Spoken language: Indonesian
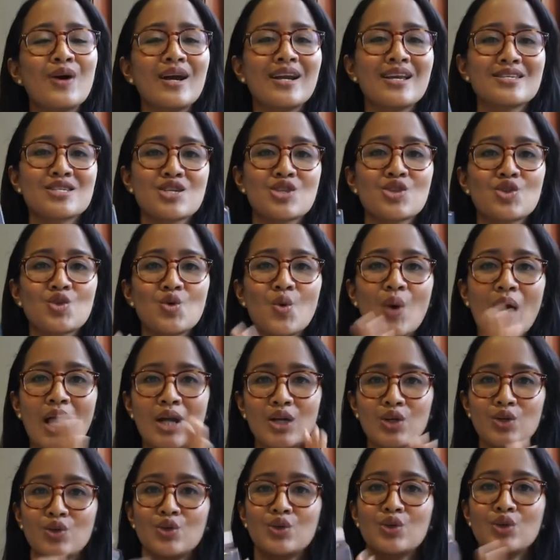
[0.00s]

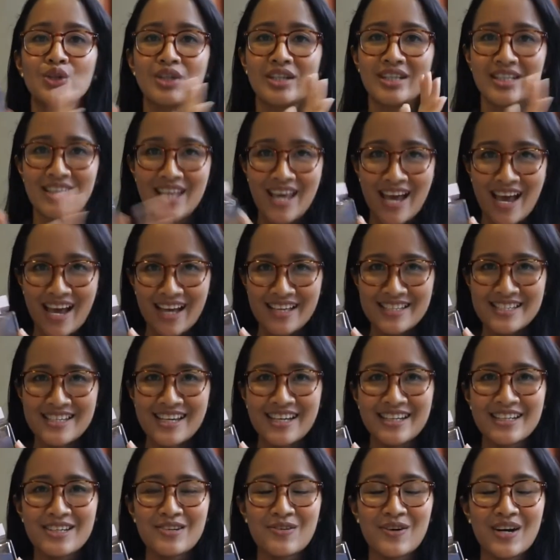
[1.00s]
sentuhan wood-nya,
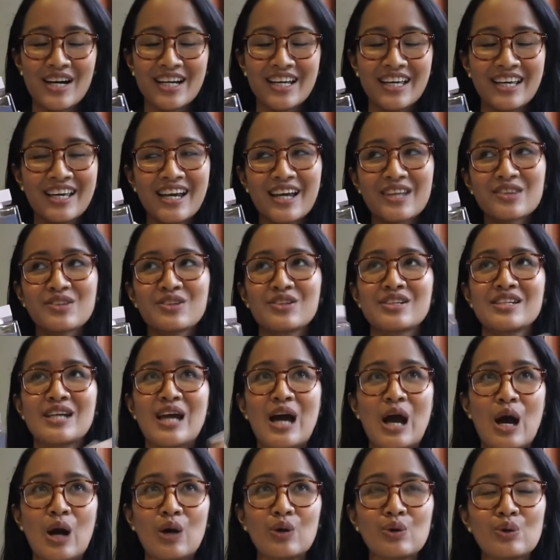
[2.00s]
jadi wanginya itu
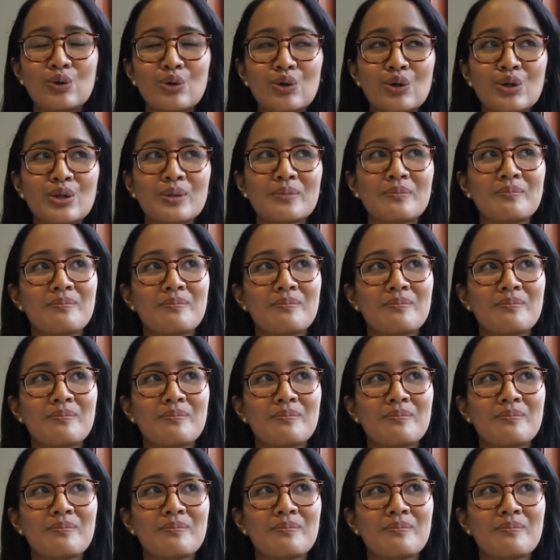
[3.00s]
dia oud,